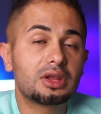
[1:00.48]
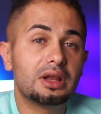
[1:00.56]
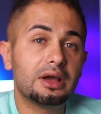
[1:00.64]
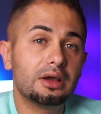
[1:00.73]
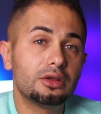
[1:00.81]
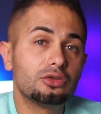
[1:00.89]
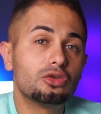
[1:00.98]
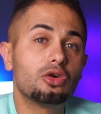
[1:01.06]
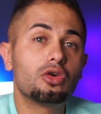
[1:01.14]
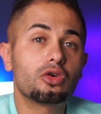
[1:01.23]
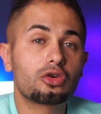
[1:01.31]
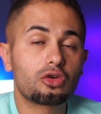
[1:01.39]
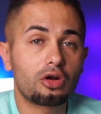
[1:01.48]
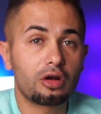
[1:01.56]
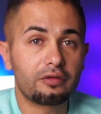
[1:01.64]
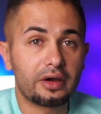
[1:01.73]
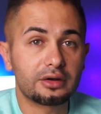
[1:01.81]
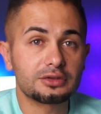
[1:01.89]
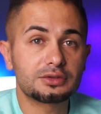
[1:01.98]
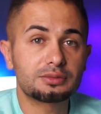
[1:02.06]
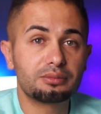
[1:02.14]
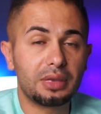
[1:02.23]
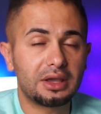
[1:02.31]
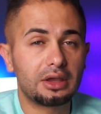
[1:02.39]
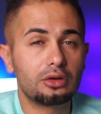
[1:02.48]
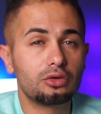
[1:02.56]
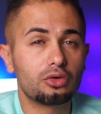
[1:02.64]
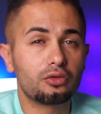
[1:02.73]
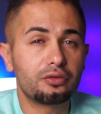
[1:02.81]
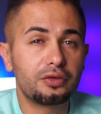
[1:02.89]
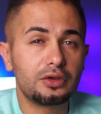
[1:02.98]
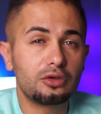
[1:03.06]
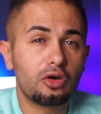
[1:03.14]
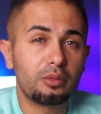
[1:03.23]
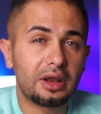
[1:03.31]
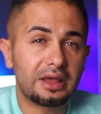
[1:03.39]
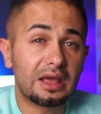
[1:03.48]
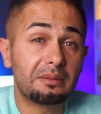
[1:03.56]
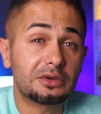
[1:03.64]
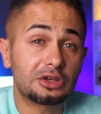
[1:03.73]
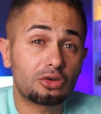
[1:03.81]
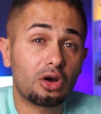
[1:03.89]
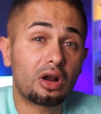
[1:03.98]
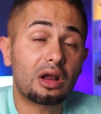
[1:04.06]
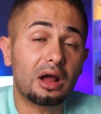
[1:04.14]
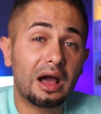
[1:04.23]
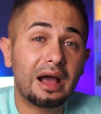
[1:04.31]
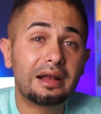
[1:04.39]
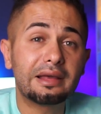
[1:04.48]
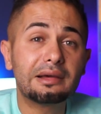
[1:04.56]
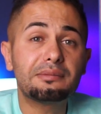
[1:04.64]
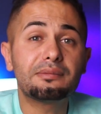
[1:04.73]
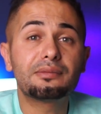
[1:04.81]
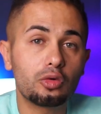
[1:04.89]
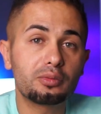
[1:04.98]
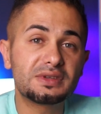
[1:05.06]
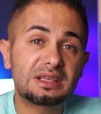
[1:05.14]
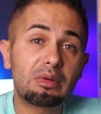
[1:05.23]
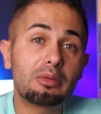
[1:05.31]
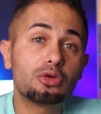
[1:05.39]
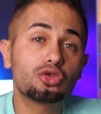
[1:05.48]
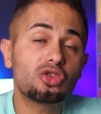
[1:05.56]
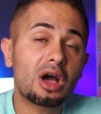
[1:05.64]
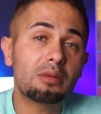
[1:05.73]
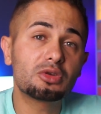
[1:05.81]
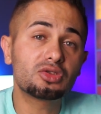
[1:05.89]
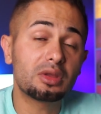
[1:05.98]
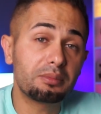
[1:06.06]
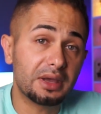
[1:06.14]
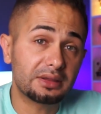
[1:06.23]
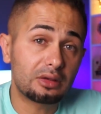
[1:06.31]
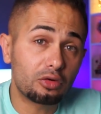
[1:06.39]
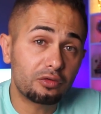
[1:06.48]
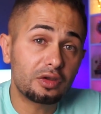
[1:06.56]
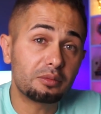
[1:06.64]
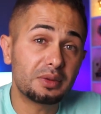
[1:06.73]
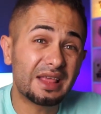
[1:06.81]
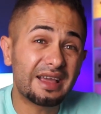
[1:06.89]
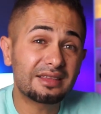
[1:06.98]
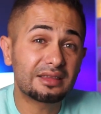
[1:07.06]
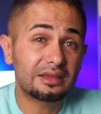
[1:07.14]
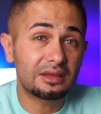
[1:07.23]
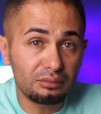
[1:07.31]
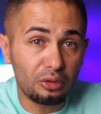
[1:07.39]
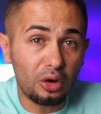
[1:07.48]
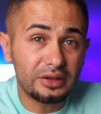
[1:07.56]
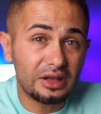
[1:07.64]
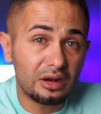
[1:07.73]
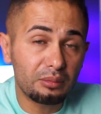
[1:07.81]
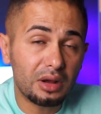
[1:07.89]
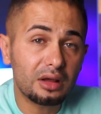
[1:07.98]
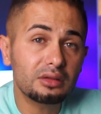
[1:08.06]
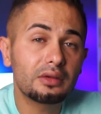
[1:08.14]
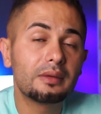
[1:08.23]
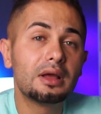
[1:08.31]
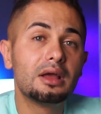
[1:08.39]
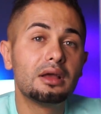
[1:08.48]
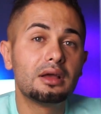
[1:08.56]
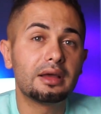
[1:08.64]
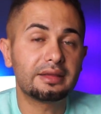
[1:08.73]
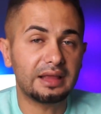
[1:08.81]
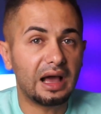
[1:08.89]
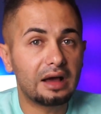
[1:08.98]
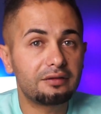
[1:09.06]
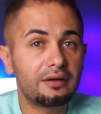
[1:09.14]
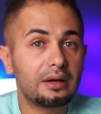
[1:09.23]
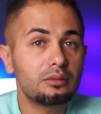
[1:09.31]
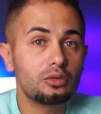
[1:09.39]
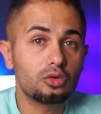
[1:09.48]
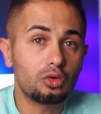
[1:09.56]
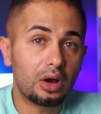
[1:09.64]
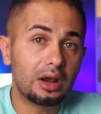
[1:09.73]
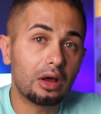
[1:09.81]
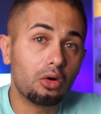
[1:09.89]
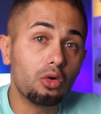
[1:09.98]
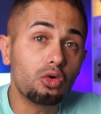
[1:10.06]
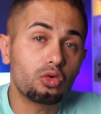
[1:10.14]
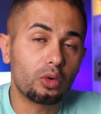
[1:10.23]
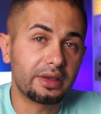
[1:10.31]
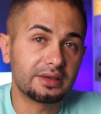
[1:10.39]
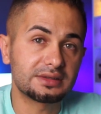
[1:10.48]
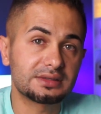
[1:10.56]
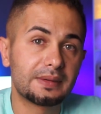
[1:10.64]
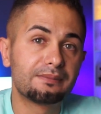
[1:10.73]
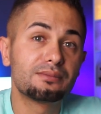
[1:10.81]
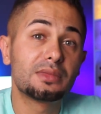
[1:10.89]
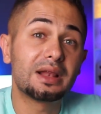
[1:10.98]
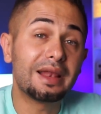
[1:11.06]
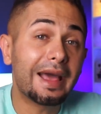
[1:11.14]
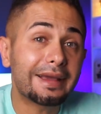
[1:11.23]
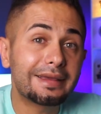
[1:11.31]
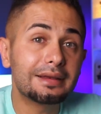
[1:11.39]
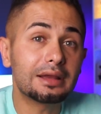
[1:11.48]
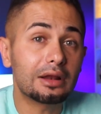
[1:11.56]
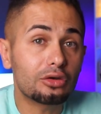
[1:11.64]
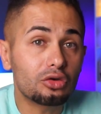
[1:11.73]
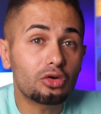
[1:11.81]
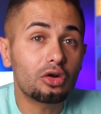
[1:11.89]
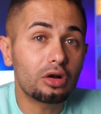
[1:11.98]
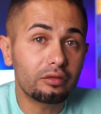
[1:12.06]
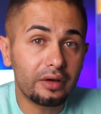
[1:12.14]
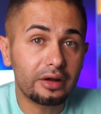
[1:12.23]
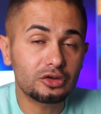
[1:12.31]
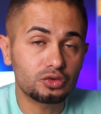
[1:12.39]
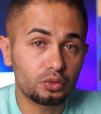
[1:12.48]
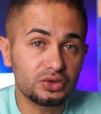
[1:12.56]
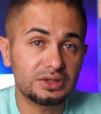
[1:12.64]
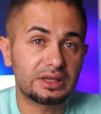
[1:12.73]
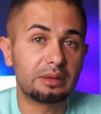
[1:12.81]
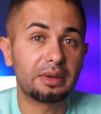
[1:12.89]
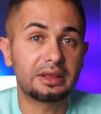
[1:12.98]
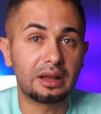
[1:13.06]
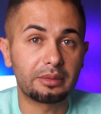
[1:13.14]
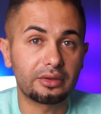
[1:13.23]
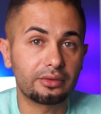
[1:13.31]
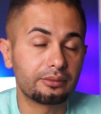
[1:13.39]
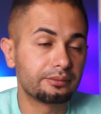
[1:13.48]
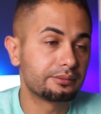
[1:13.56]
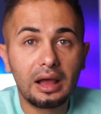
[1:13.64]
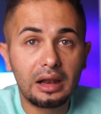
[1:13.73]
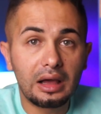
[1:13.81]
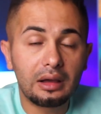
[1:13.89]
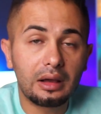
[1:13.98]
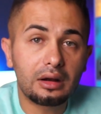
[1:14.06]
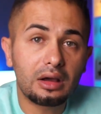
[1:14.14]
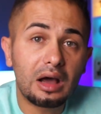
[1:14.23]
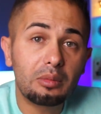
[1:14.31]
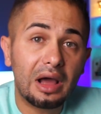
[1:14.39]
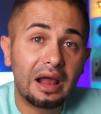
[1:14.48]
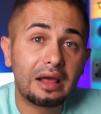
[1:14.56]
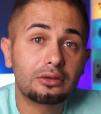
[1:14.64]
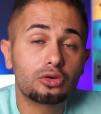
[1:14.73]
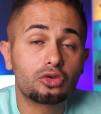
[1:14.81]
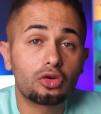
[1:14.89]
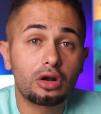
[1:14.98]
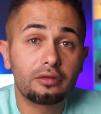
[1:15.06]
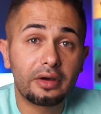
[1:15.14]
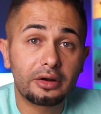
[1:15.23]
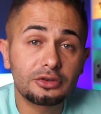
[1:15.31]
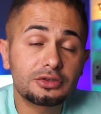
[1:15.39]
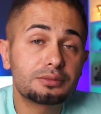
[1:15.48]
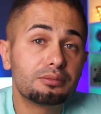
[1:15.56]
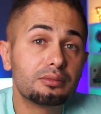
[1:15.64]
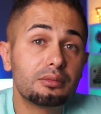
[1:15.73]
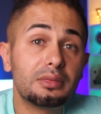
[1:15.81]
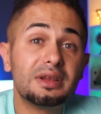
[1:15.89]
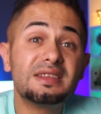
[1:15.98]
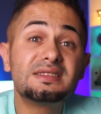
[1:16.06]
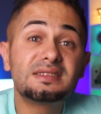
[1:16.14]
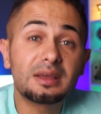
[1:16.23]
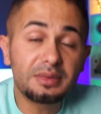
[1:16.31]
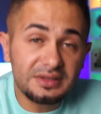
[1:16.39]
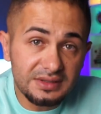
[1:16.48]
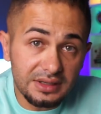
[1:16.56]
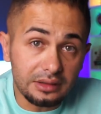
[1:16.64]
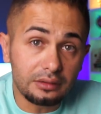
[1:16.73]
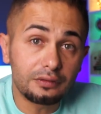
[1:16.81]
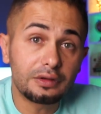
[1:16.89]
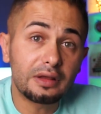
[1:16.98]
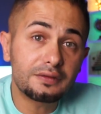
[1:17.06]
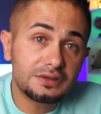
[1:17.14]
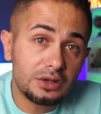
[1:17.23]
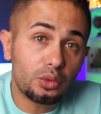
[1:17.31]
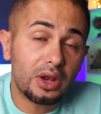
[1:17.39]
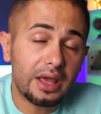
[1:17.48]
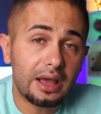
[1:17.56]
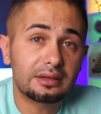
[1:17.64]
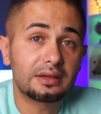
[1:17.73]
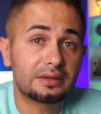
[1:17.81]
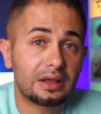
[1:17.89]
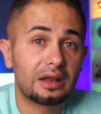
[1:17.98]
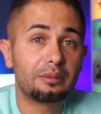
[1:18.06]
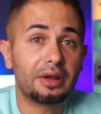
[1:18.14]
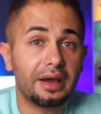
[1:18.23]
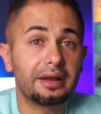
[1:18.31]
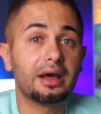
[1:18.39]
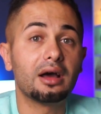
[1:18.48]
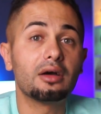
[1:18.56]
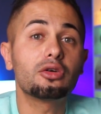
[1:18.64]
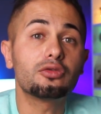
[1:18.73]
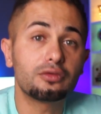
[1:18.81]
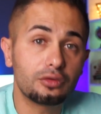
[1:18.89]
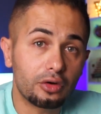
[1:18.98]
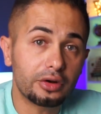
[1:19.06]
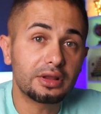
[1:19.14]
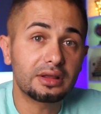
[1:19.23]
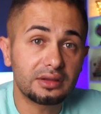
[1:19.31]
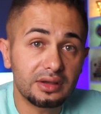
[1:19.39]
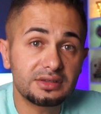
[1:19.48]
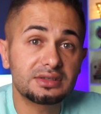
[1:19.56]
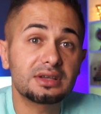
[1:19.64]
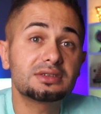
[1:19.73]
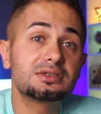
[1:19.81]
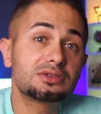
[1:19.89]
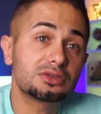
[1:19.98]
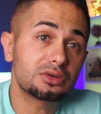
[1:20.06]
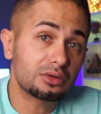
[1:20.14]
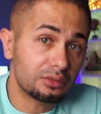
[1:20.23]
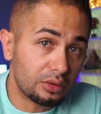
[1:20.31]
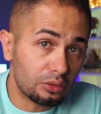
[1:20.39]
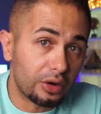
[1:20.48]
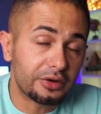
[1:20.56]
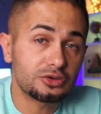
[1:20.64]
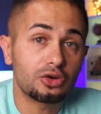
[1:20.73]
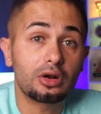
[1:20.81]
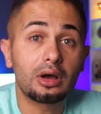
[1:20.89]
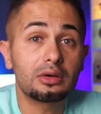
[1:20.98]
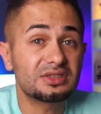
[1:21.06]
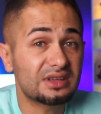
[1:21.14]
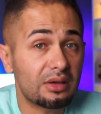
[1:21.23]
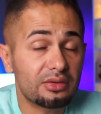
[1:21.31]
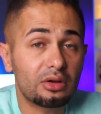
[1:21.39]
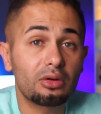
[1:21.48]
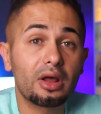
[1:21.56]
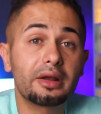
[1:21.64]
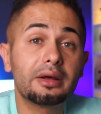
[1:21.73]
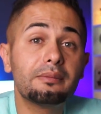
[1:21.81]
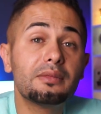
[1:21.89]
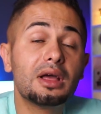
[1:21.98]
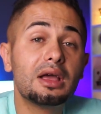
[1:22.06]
طلع عنده كورونا فيروس بحكي انه في يوم من الايام اجته حراره عاليه وبسبب انه الطاقم الطبي اعتنوا فيه بدايه بوادر المرض اتعافى وهلا هو كويس لكن الكورونا فيروس وصلت البيت الابيض هلا ارقام حالات الكورونا فيروس لسه بتزيد في نفس الولايات اللي تكلمنا عنها فلوريدا تكساس واريزونا ساوث كارولاينا